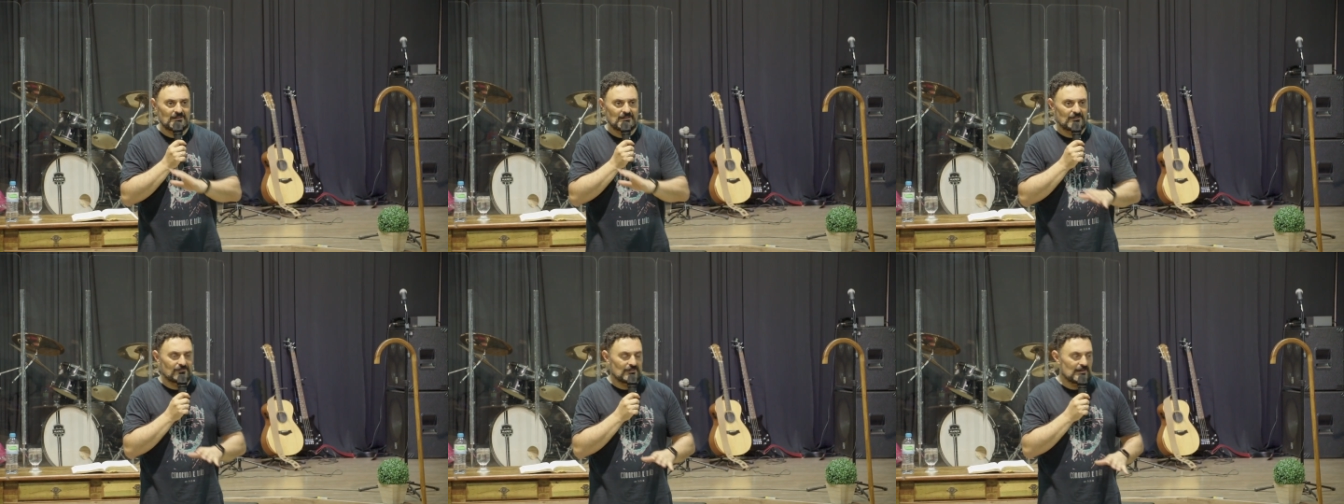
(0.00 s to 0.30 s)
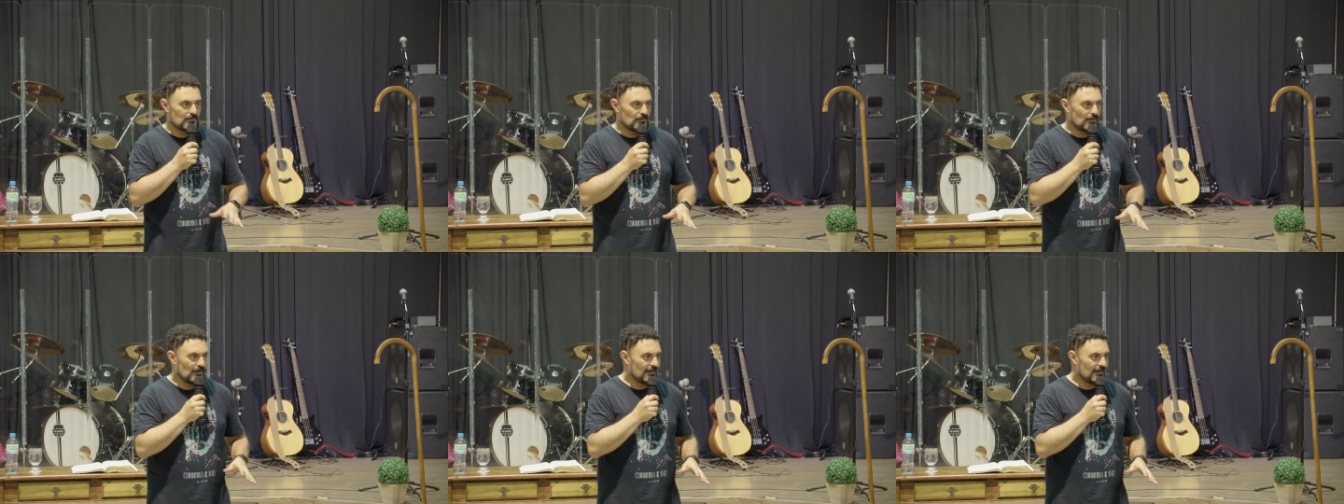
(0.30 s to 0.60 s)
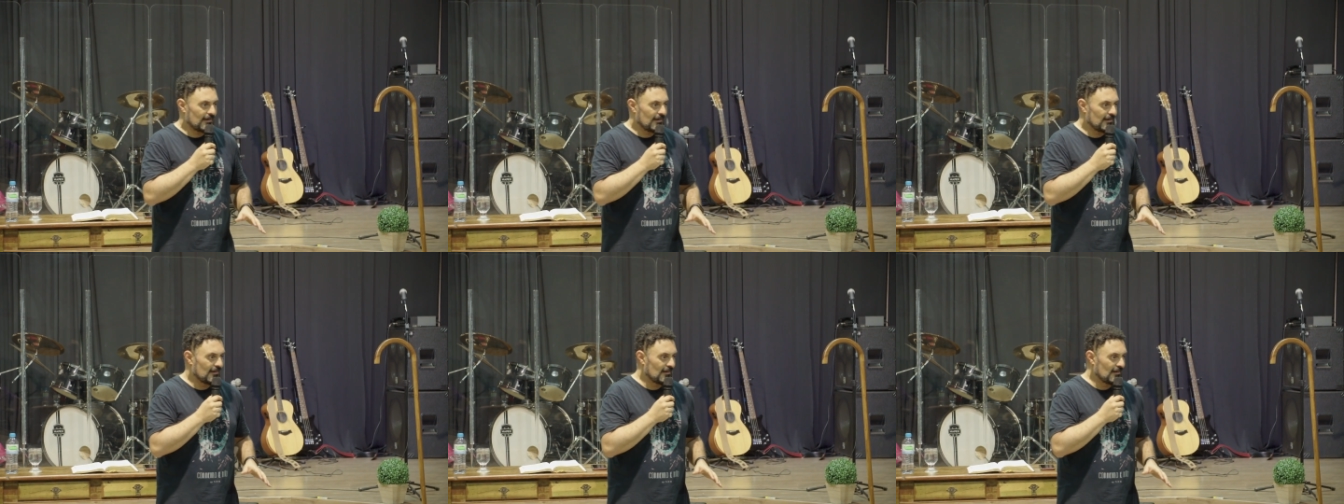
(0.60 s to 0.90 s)
e vai
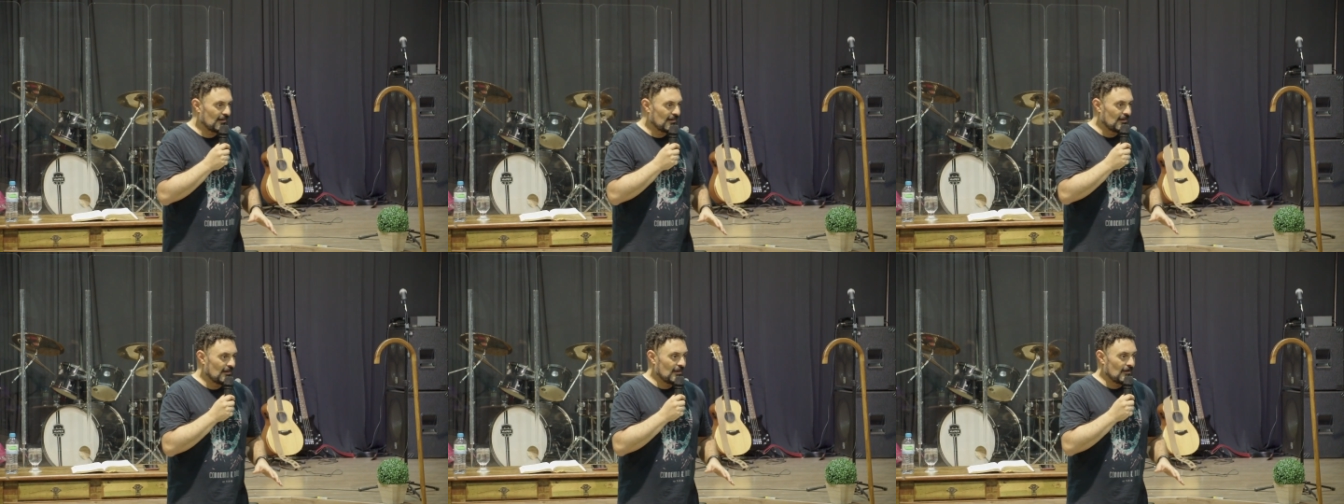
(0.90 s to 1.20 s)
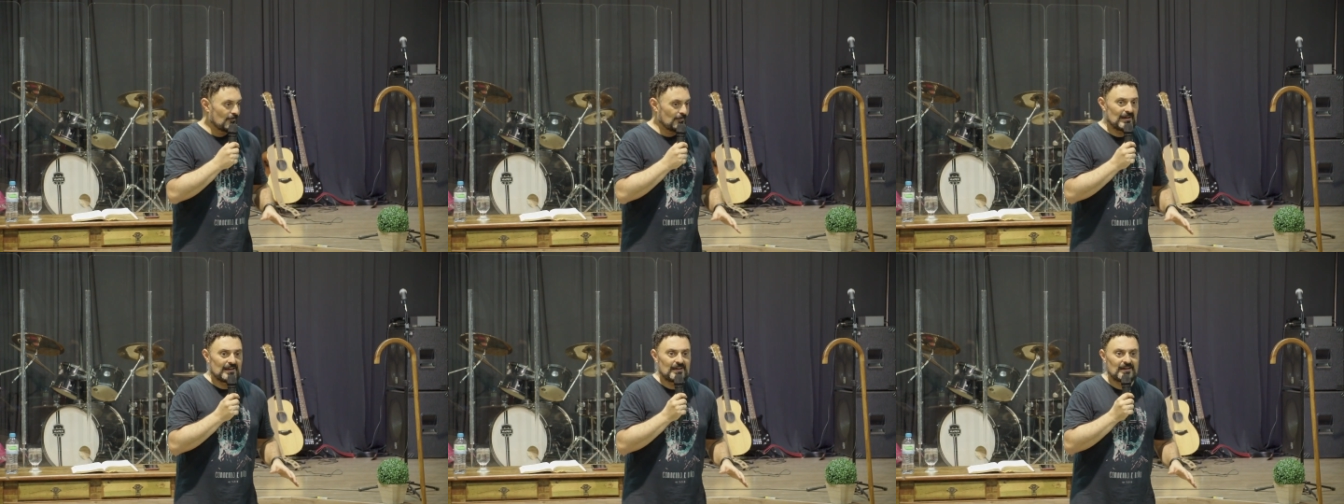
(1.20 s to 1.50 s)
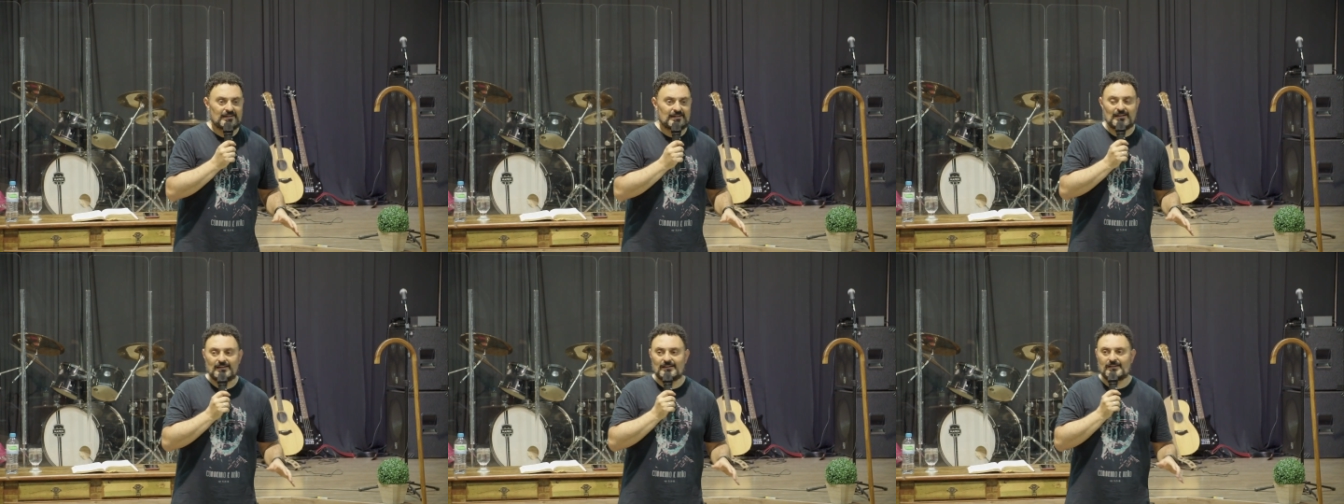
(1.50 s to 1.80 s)
embora. Pai é
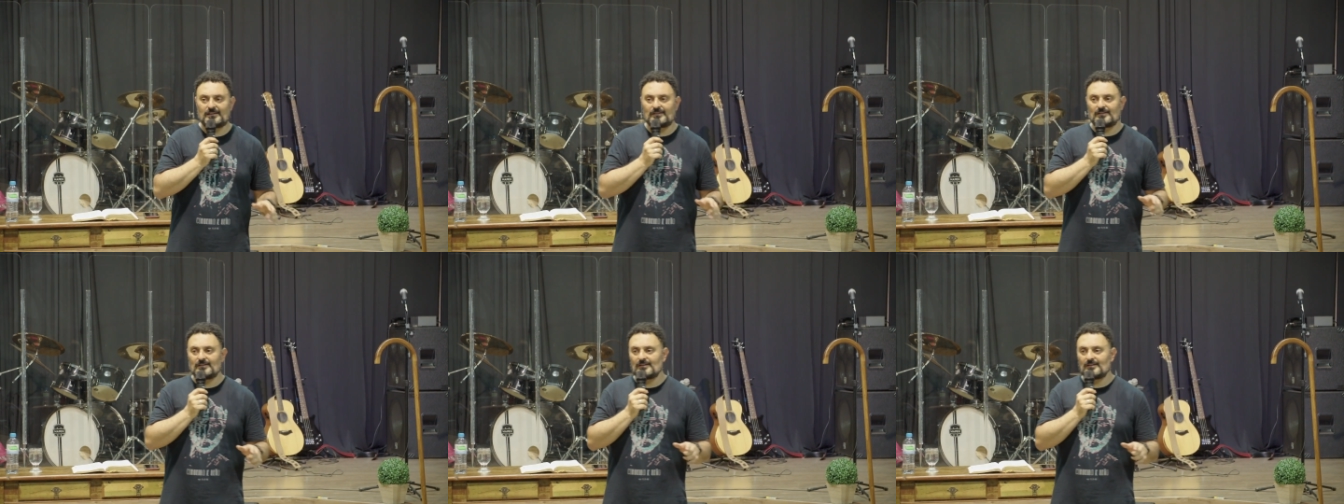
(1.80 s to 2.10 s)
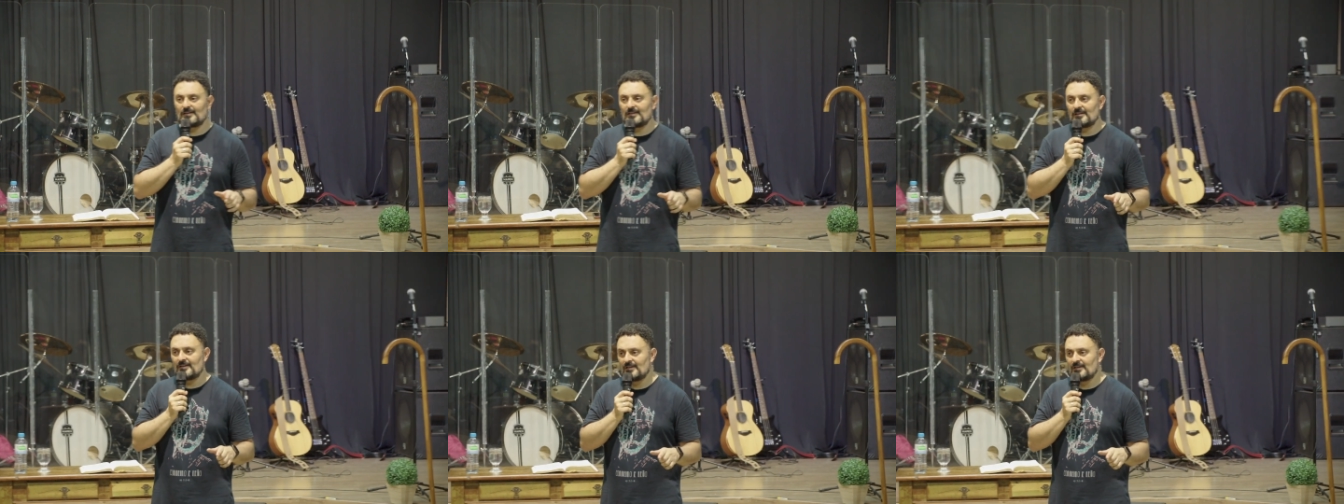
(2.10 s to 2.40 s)
aquele que